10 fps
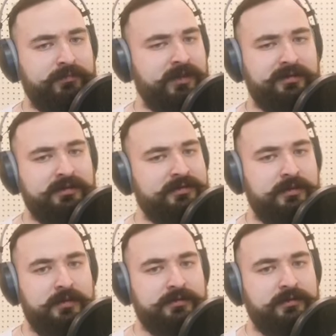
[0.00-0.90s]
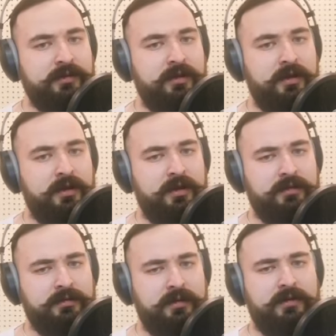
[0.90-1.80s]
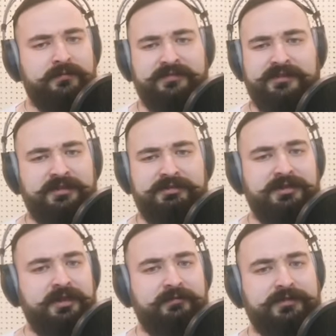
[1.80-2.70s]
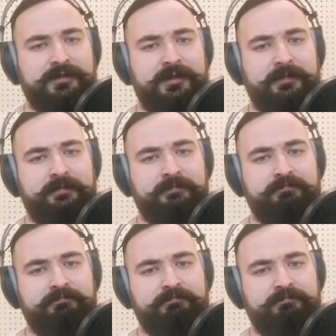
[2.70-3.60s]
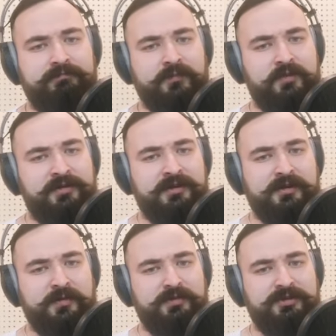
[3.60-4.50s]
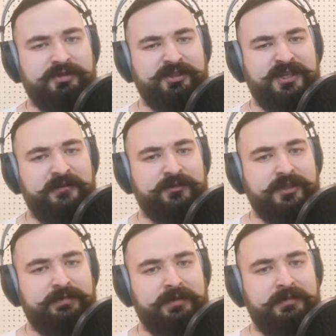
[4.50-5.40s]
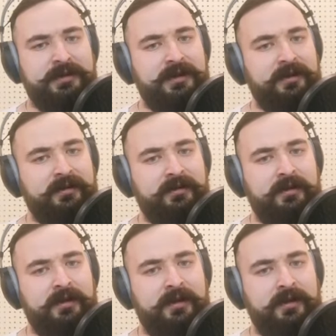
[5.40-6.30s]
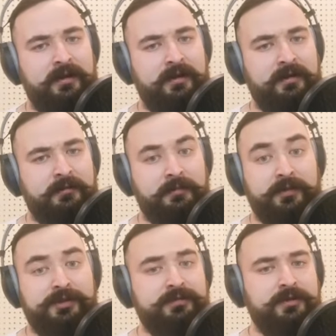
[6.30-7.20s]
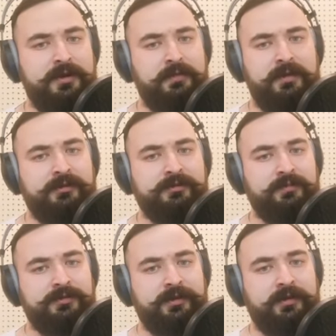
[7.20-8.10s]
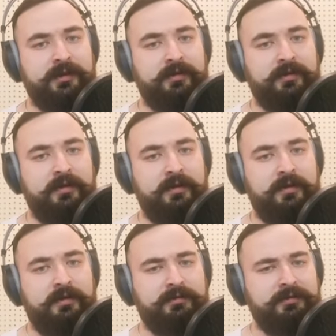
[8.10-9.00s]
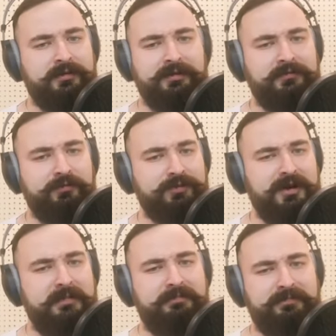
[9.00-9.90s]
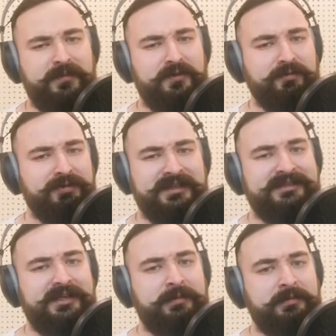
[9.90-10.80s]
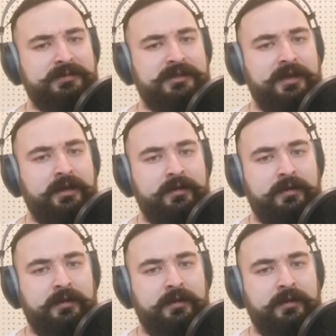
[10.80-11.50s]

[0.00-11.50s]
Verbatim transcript: Нет и слез, но в седине виски. Только руки, сжавшись, побелели. Почему не плачут мужики? Не ревут, а пьют на самом деле.